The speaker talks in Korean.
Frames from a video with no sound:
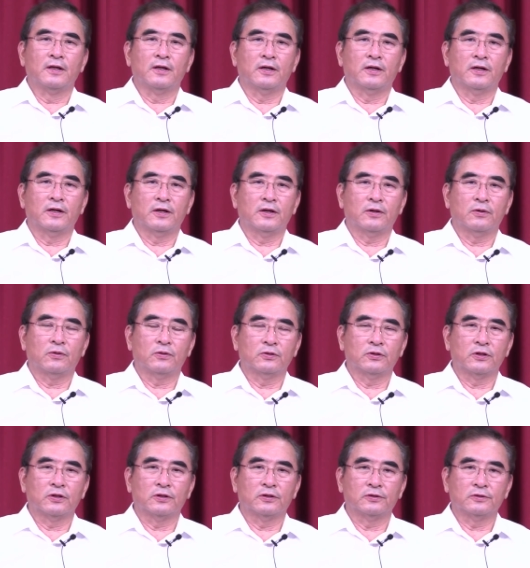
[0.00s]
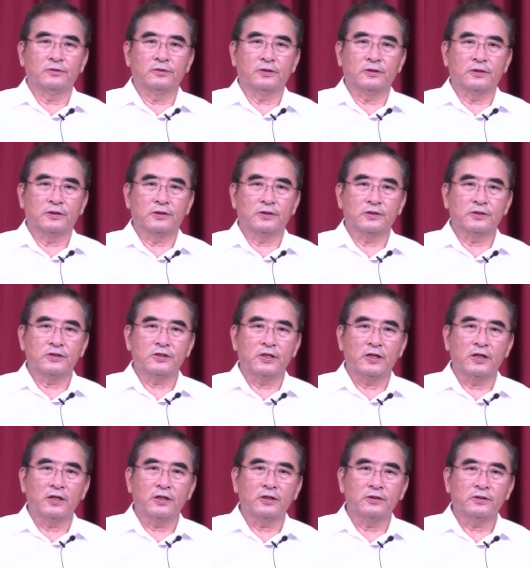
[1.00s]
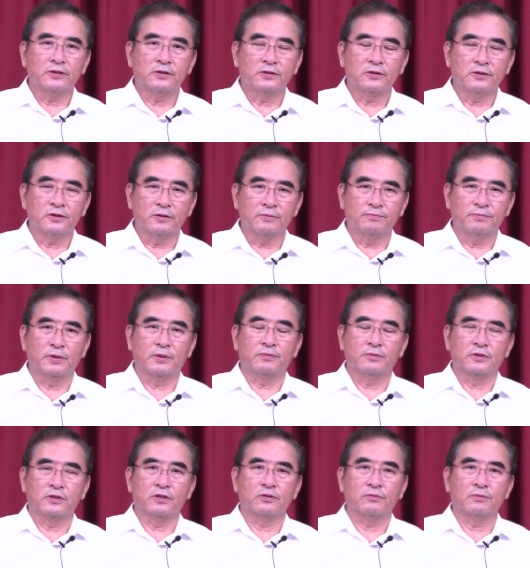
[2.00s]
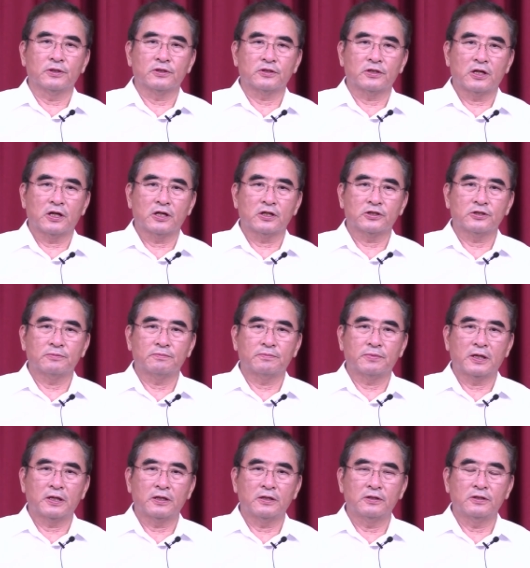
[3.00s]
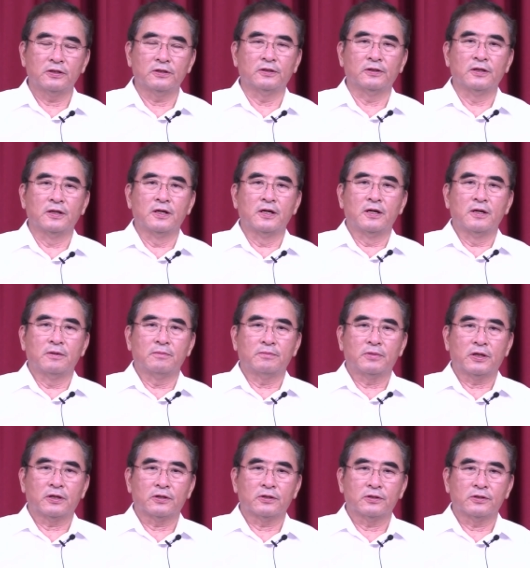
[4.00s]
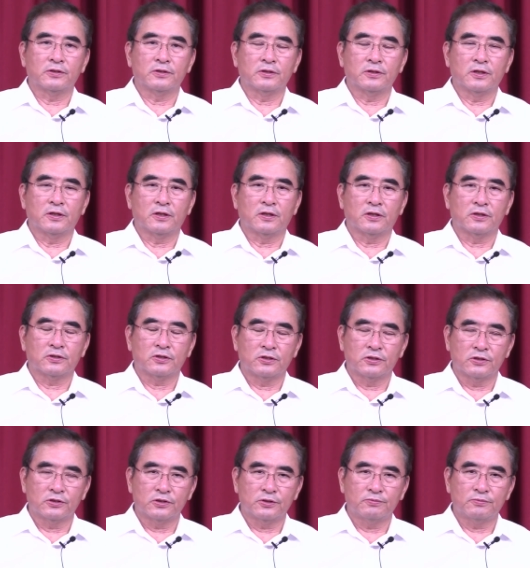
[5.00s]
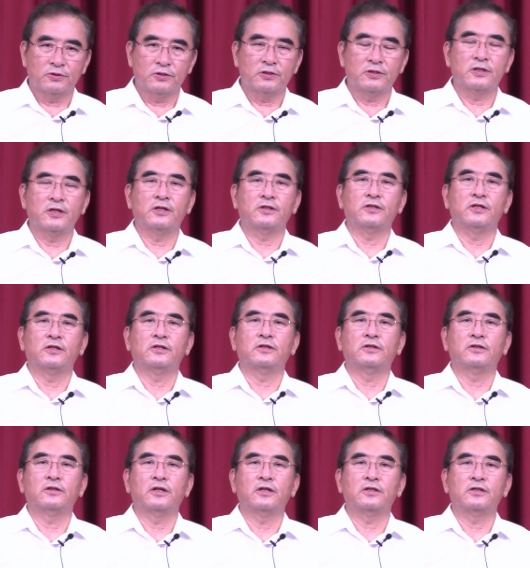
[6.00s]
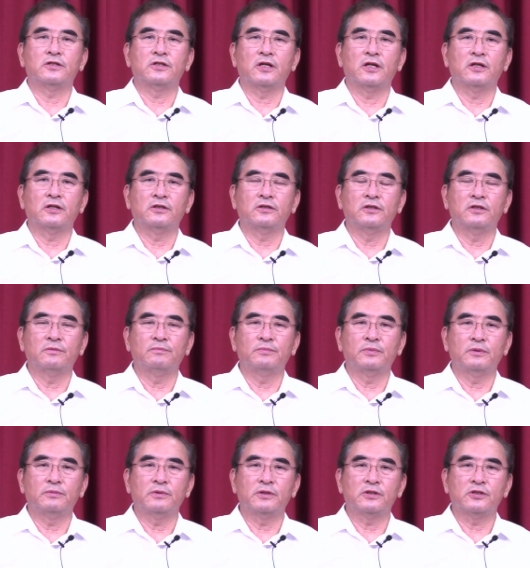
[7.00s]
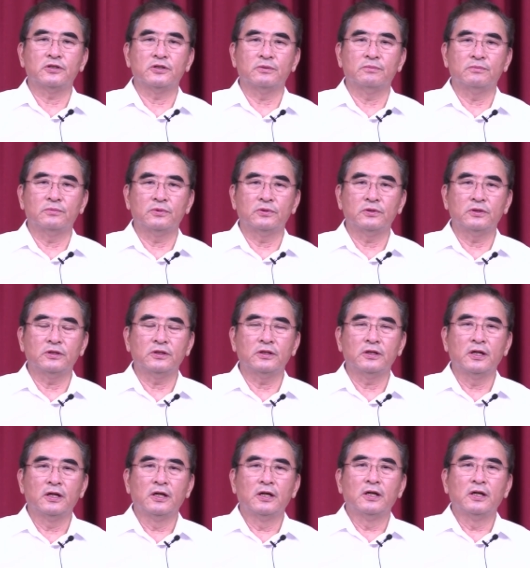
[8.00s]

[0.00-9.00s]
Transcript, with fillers: 에, 오늘은 어, 재헌헌법 1948년 8월 아, 7월 17일에 제정된 재헌헌법의 전문이